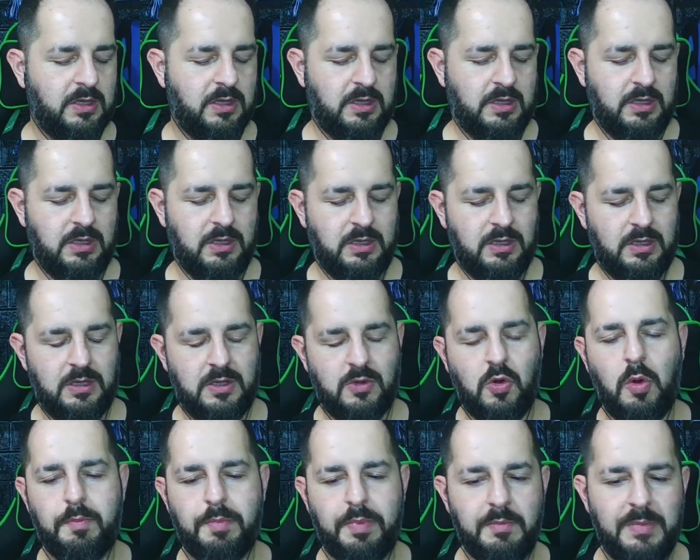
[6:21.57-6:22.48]
Eh,
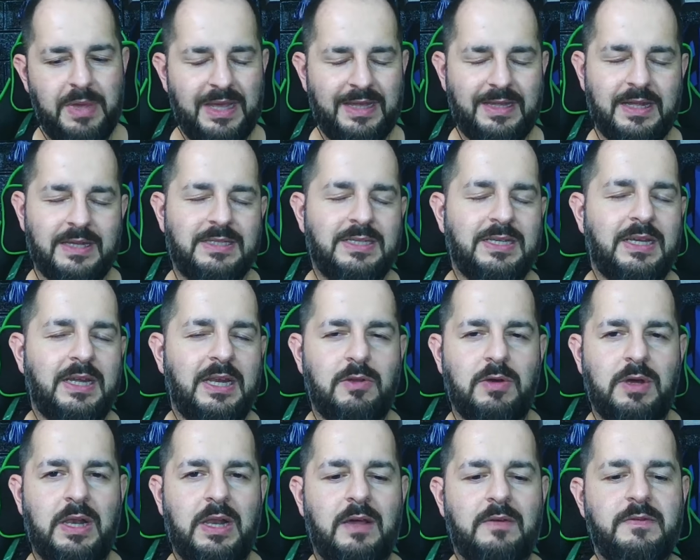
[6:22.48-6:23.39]
Cop Miners
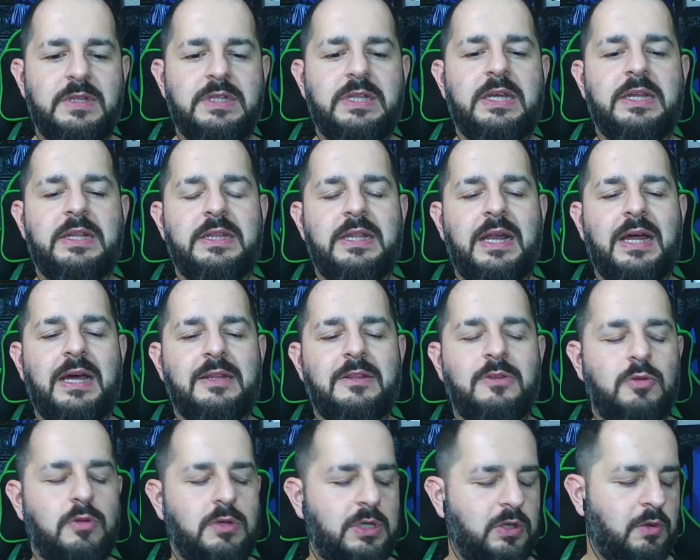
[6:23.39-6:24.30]
credo che alla fine andrà a
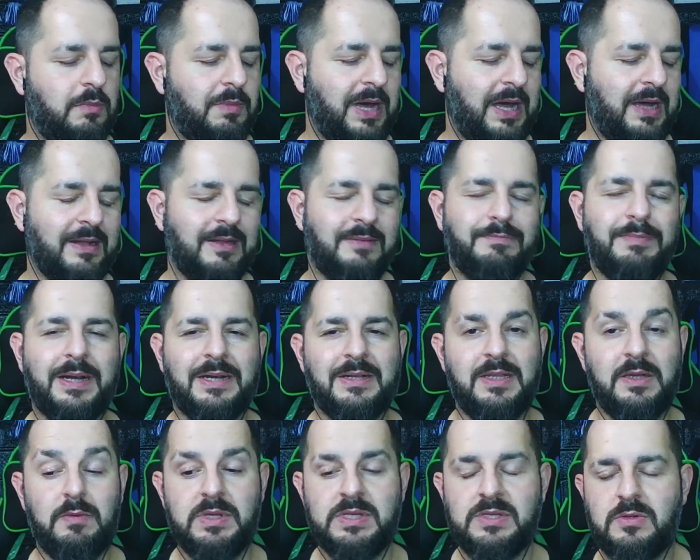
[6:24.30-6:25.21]
Torino, ma a
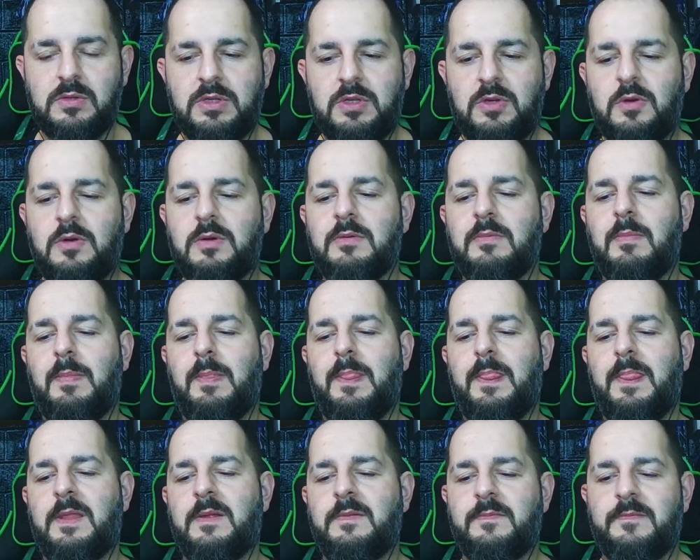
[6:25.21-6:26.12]
parte questo dico,
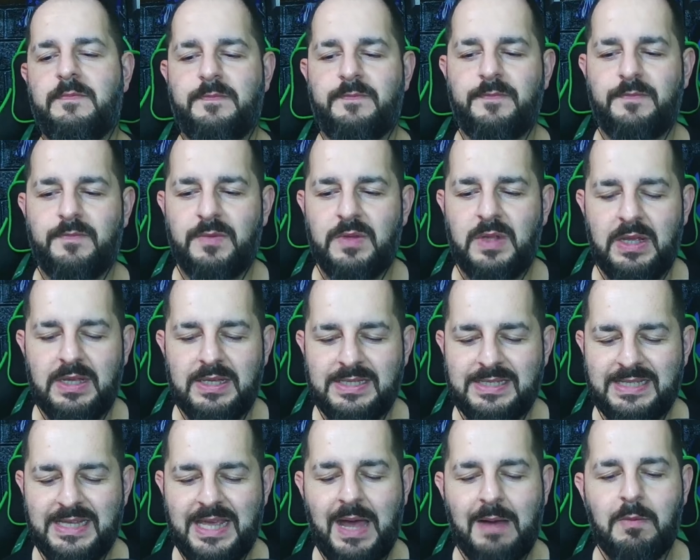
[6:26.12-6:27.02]

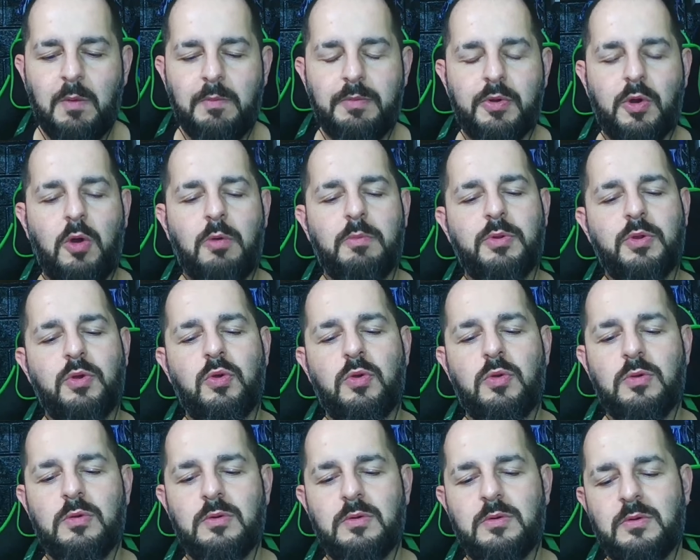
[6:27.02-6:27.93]
siamo
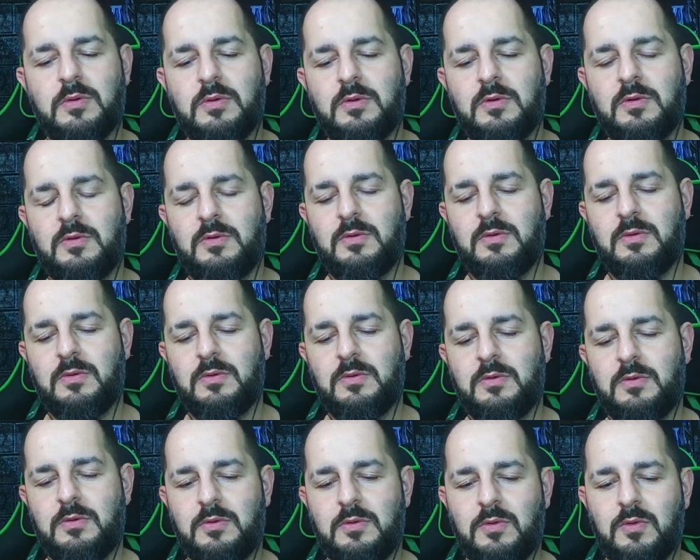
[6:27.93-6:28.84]

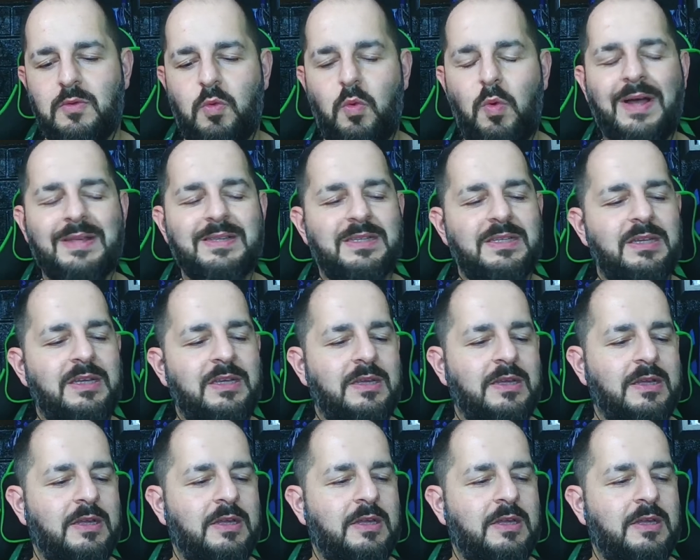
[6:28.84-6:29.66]
proprio eh, quasi